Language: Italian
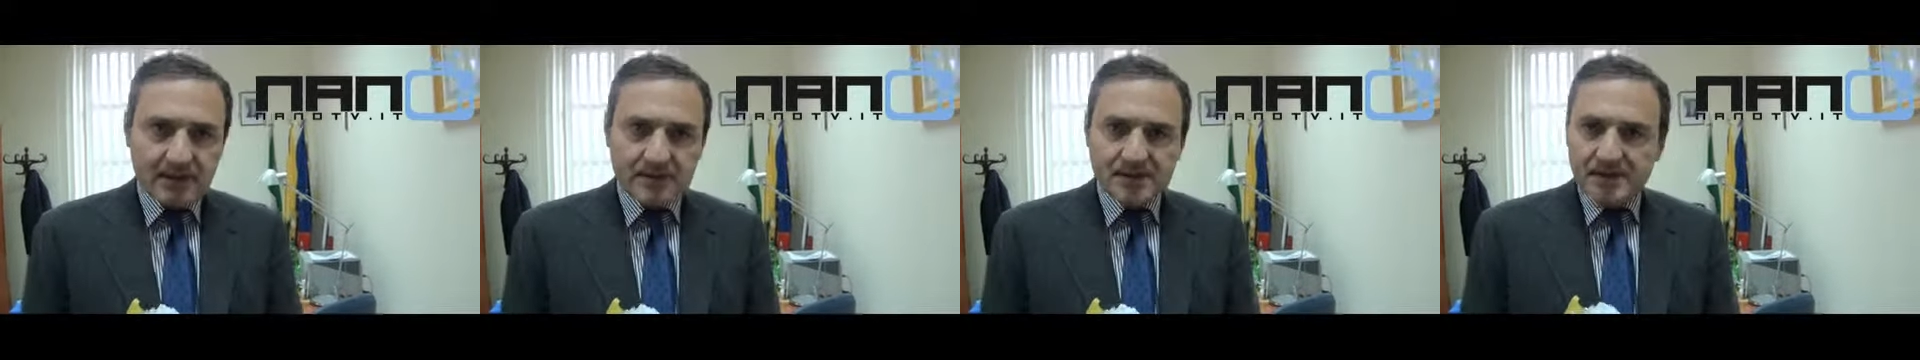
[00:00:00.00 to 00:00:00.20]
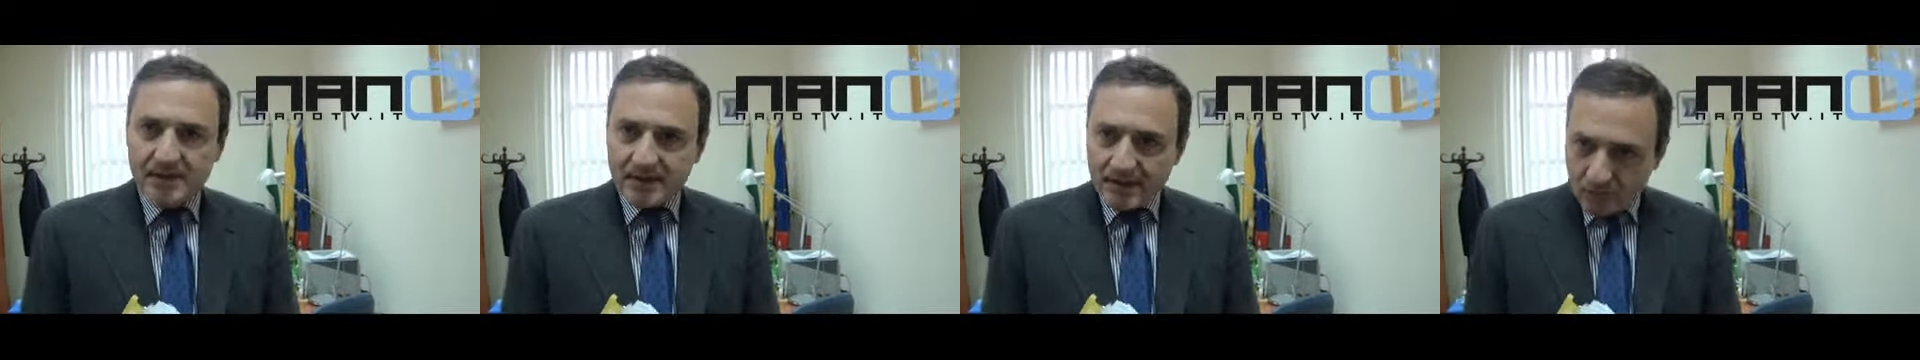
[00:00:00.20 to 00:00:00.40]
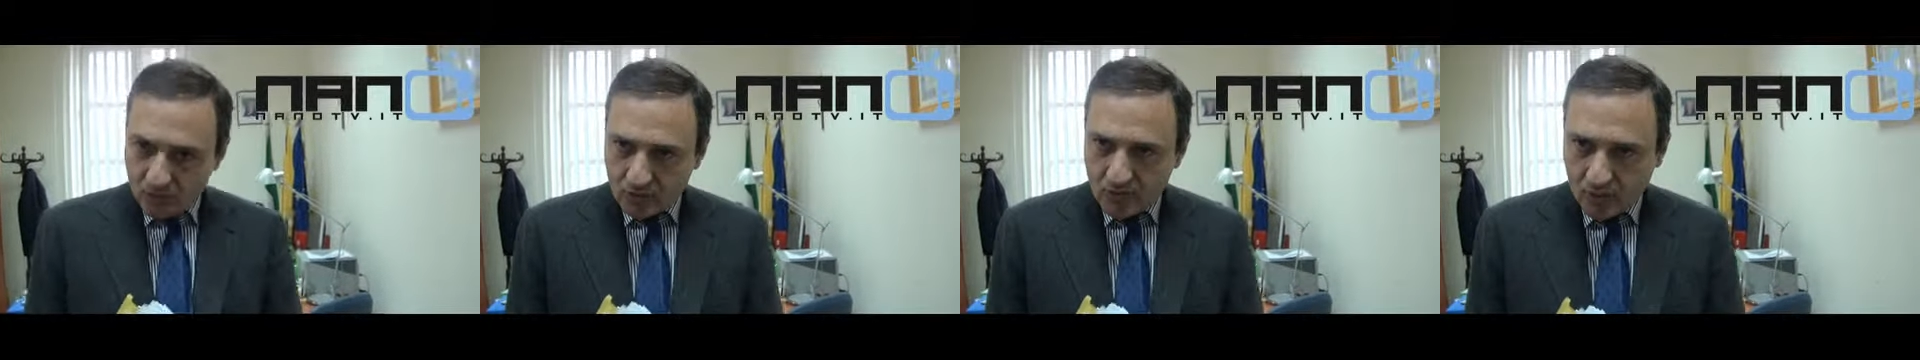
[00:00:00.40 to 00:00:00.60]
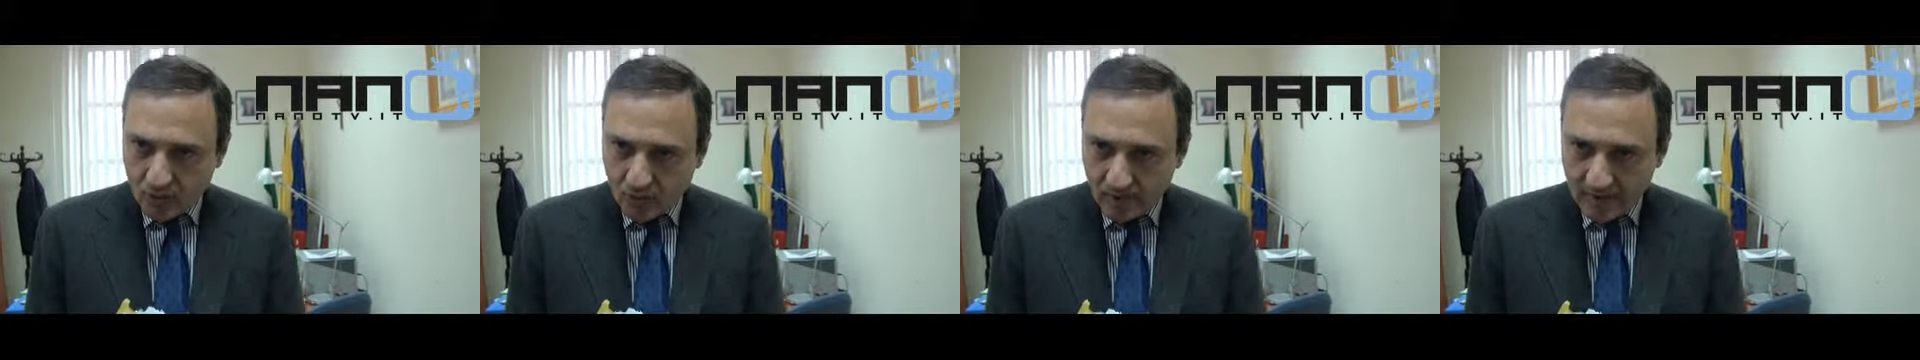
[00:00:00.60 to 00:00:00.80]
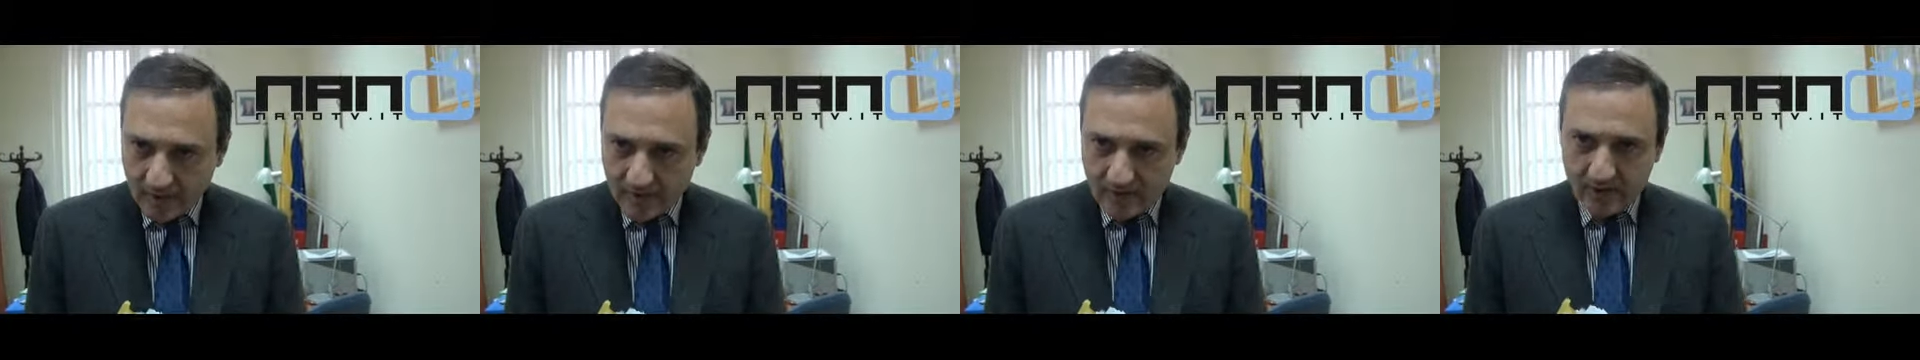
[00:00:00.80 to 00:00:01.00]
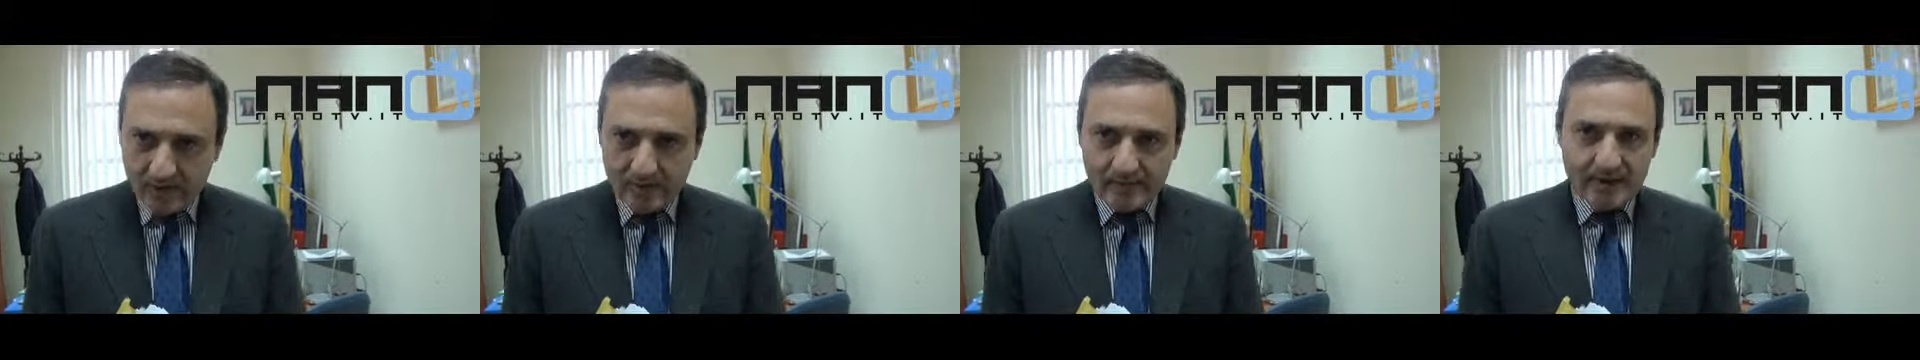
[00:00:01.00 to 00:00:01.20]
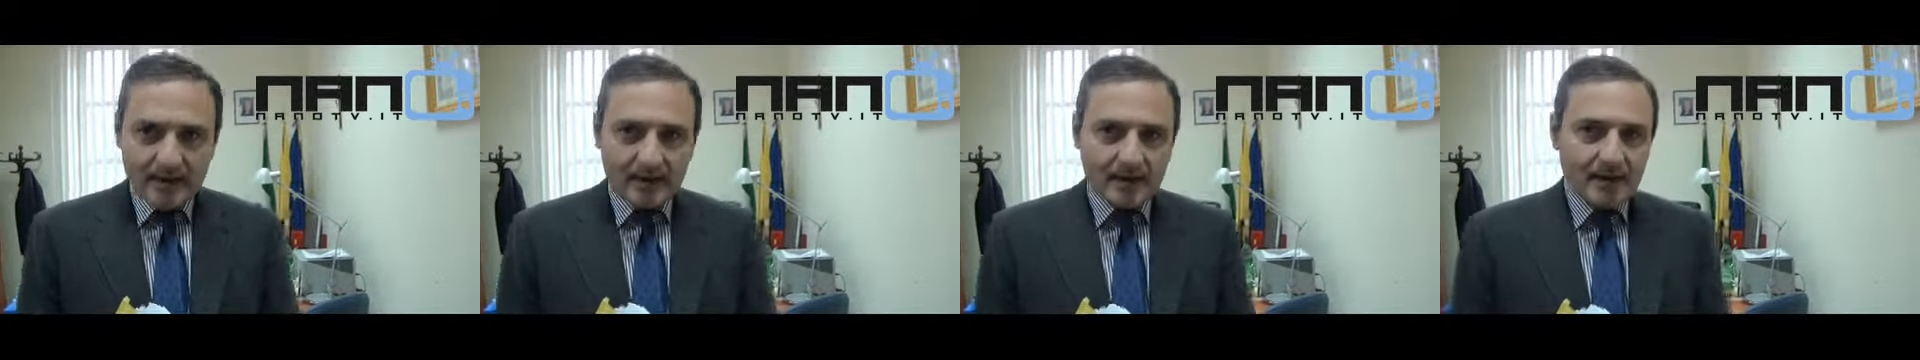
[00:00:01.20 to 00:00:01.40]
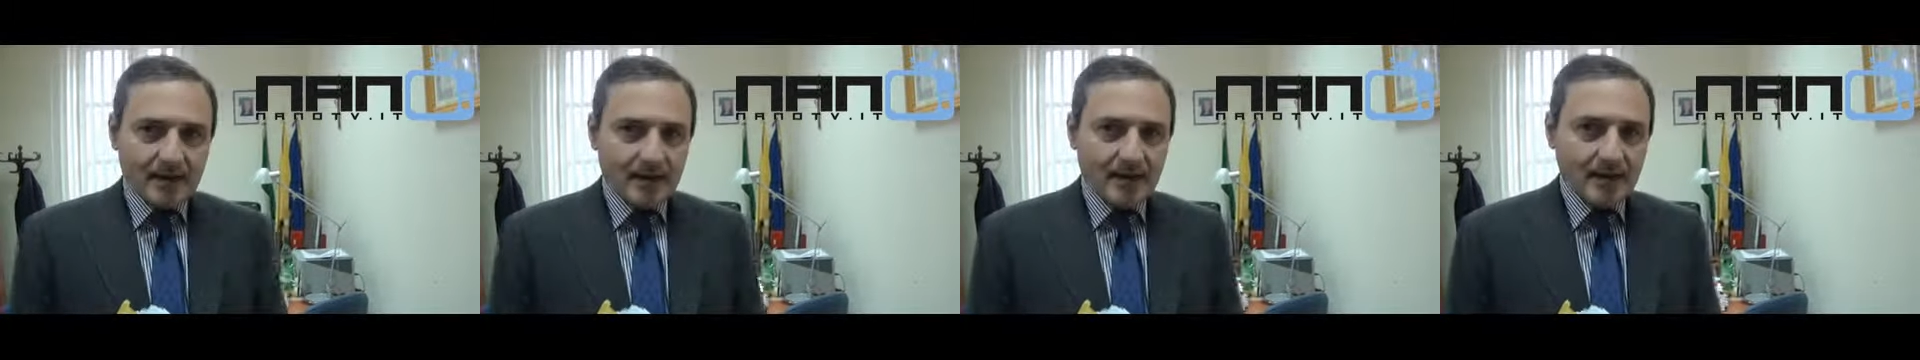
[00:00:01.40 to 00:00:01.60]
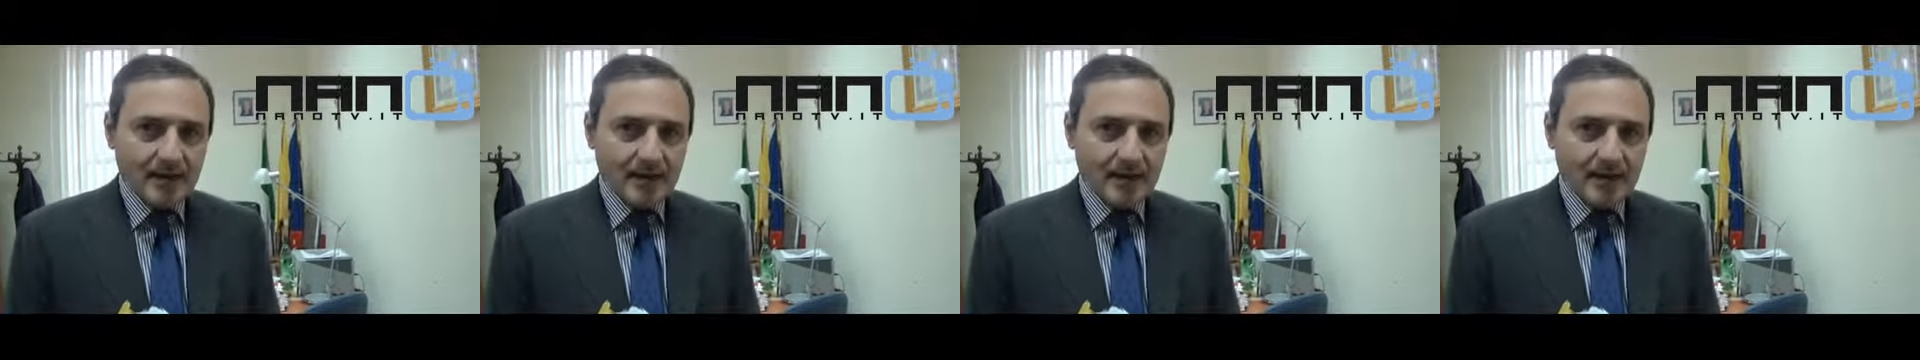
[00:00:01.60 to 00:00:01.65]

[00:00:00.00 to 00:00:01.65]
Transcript: essere un giovane, come anche